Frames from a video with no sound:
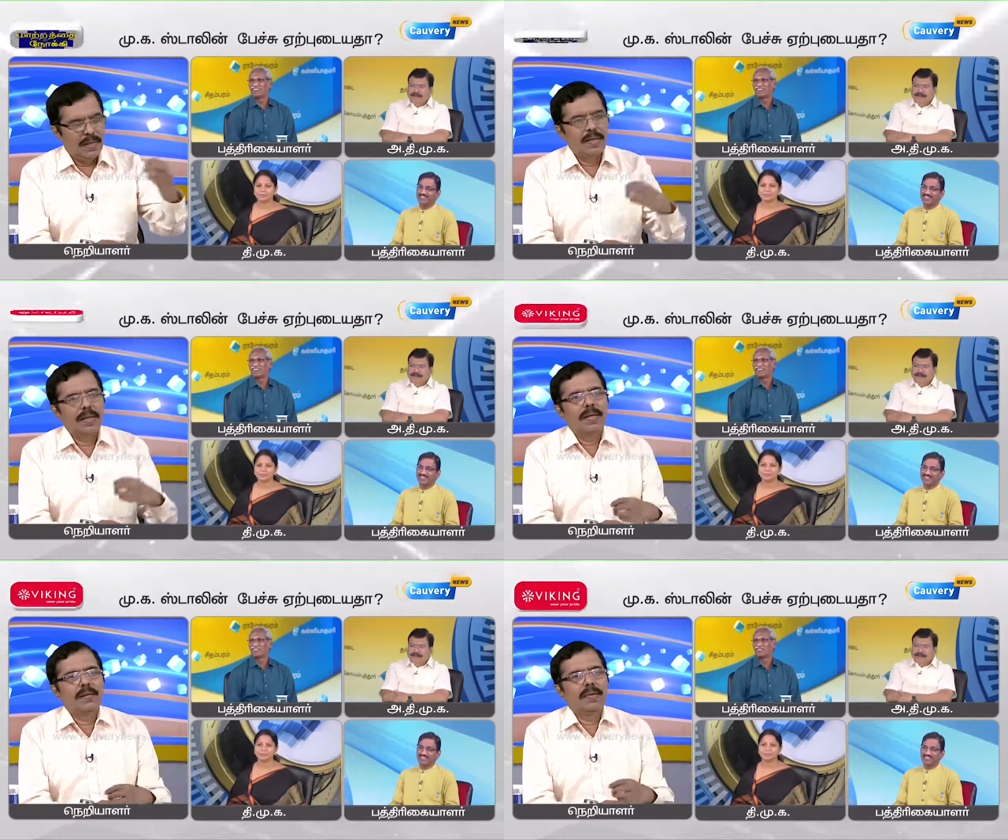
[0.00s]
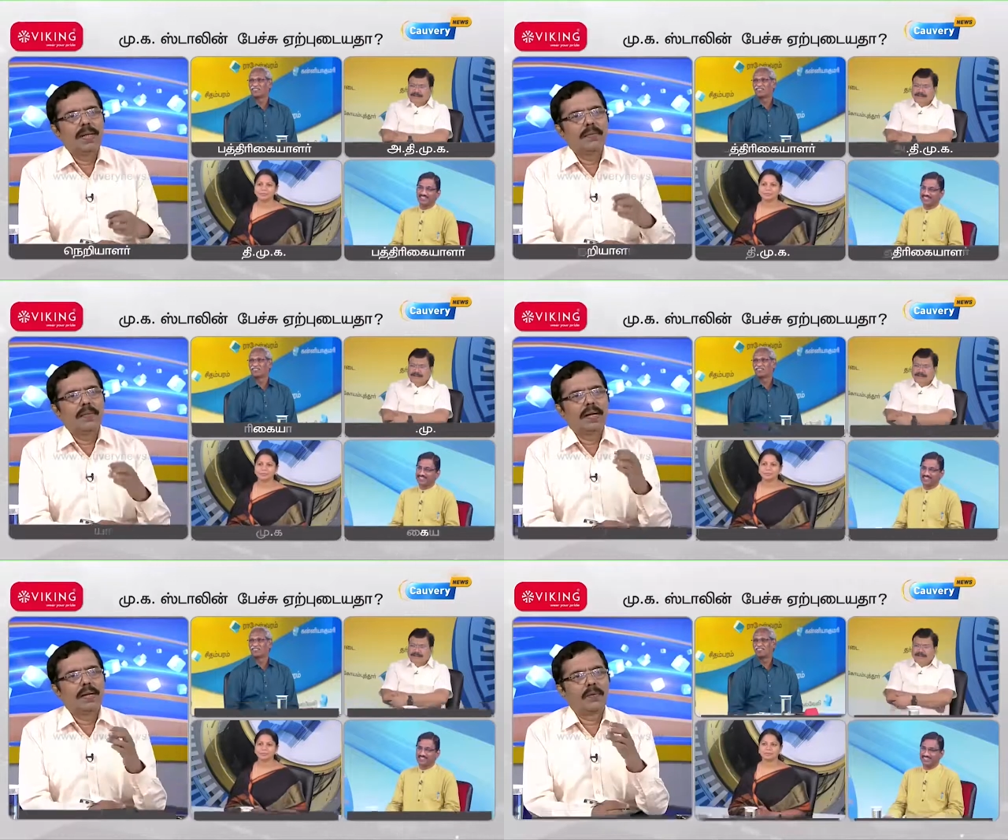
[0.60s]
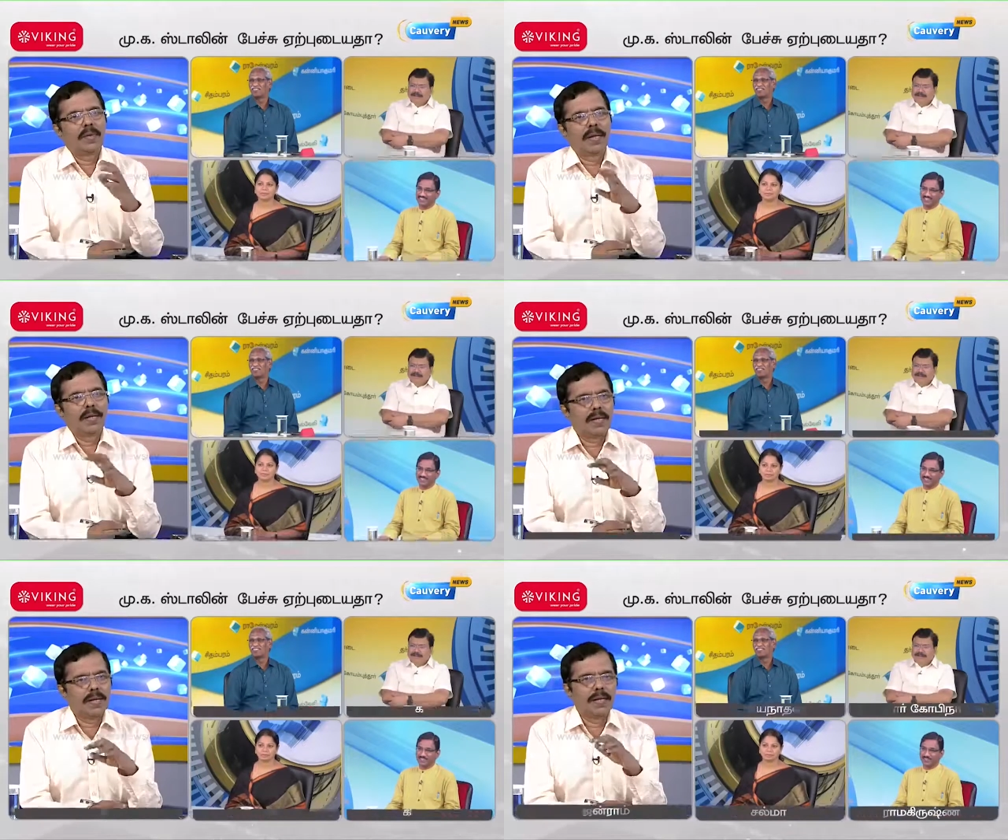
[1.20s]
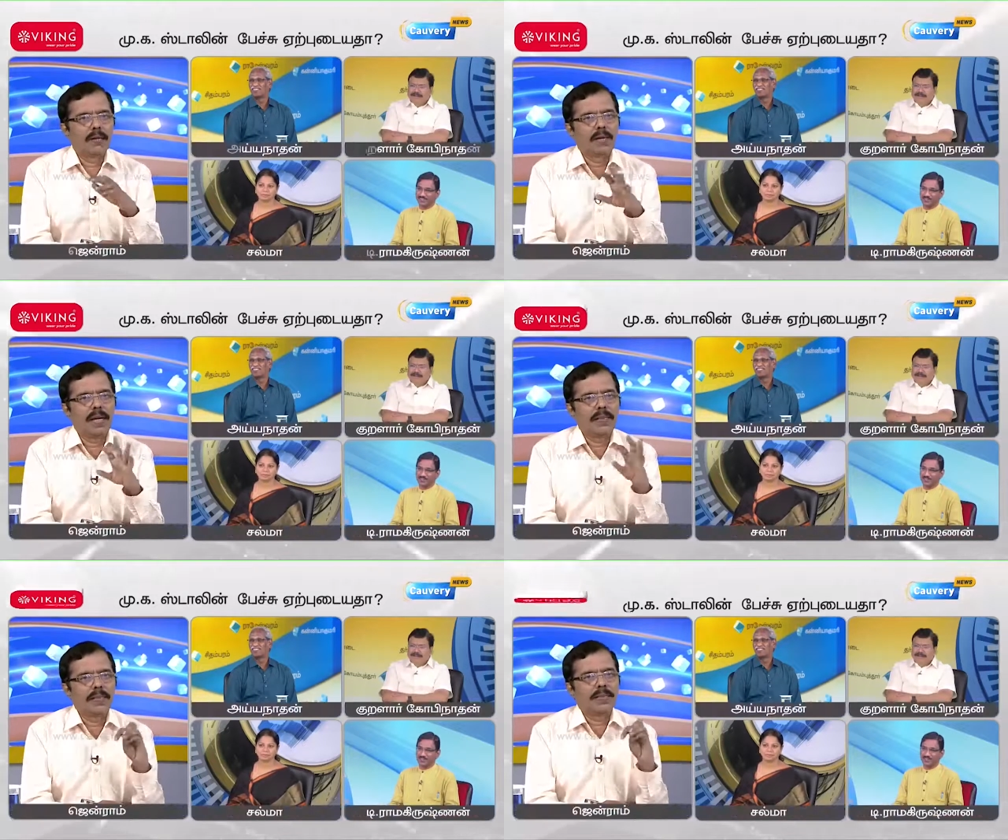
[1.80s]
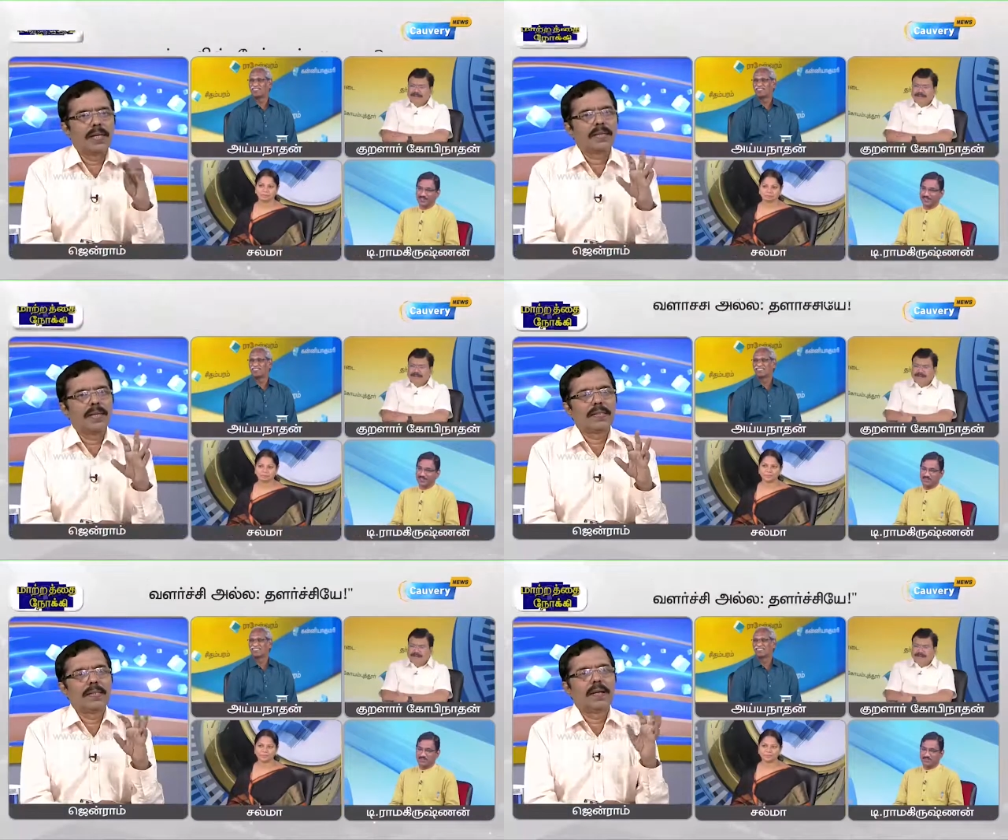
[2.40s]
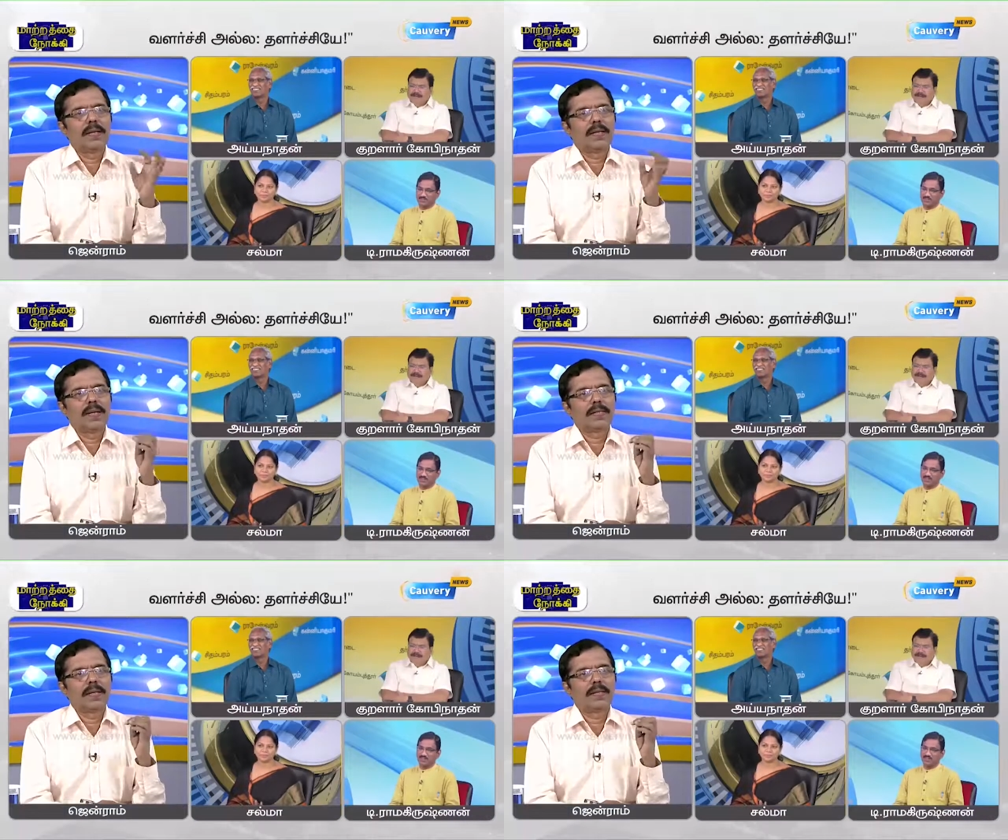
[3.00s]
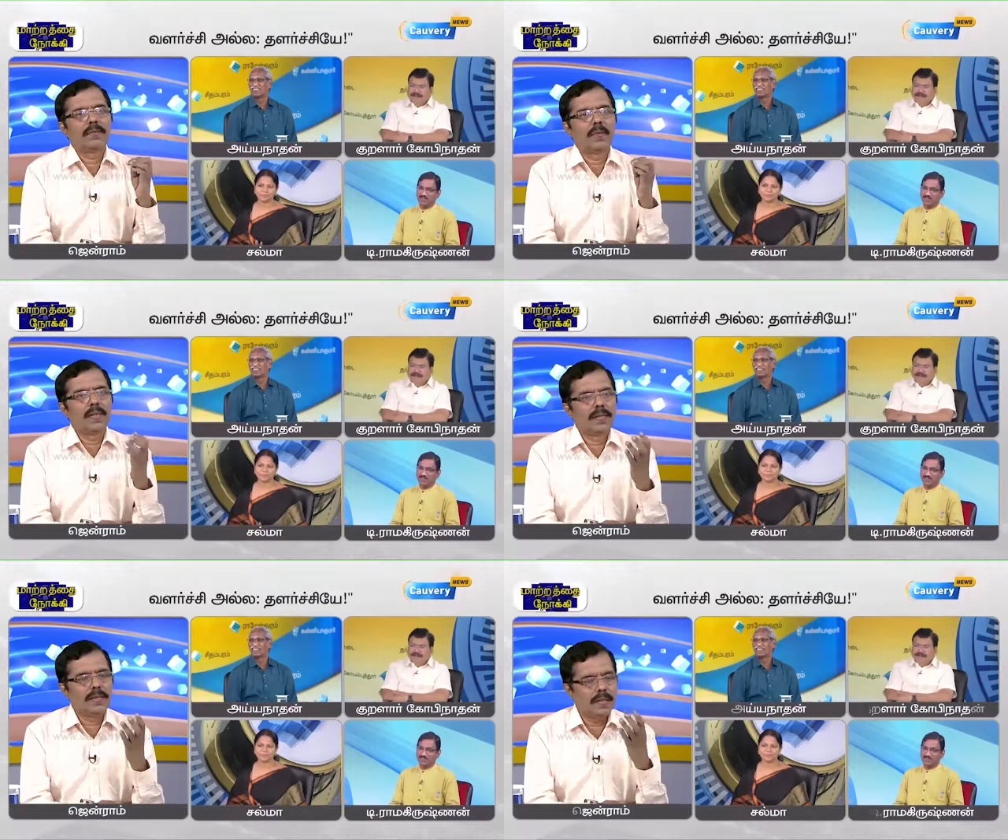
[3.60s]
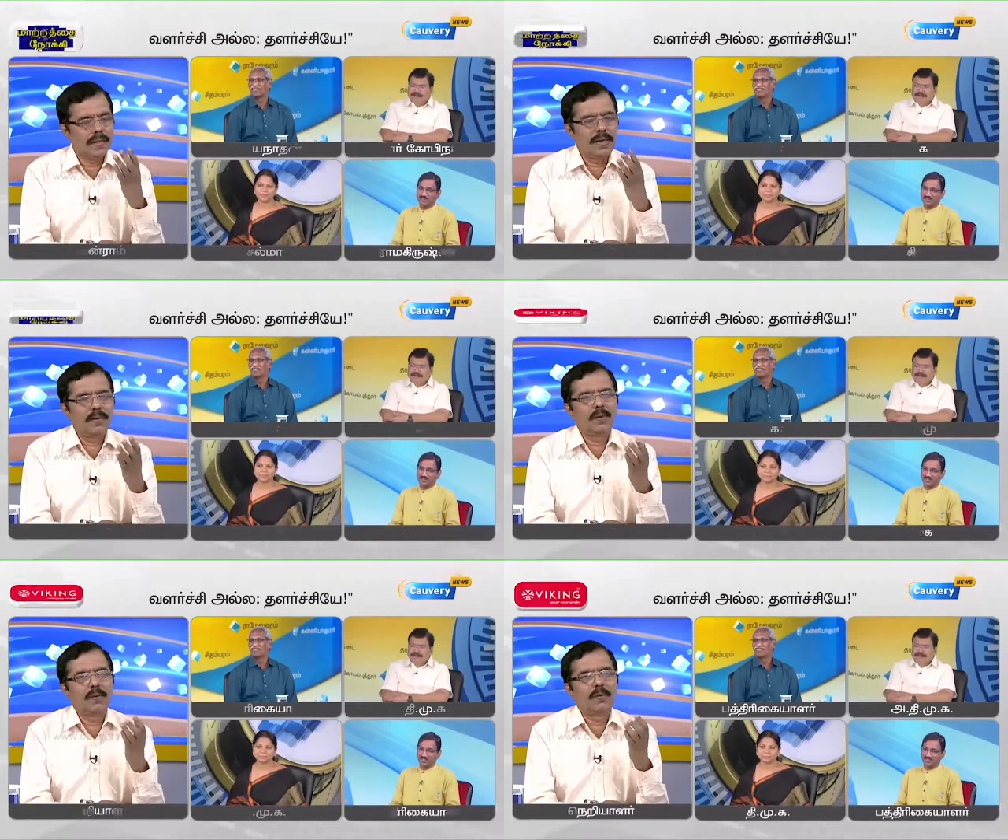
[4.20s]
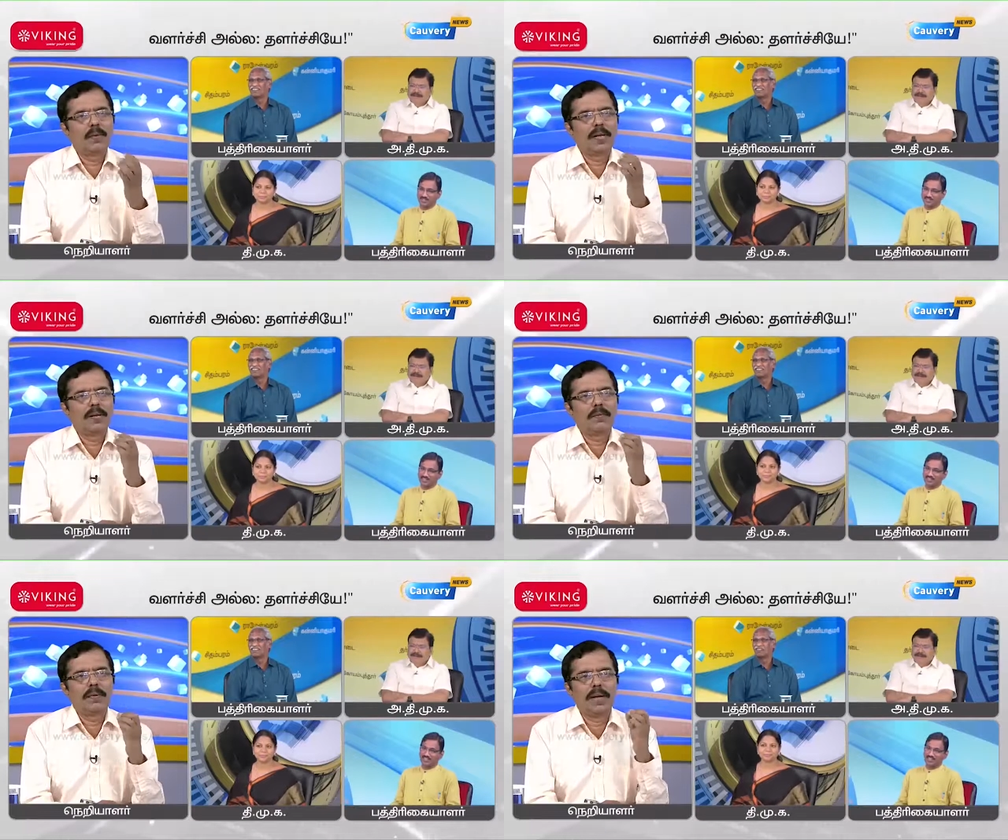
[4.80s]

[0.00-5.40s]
ஐயநாதன் மீண்டும் என்கிட்ட கொடுக்குறாரு கிட்டத்தட்ட ஒரு ஐந்து டிரான்சாக்ஷன் ஆறு டிரான்சாக்ஷன் முடிந்து அதே நூறு ரூபாய்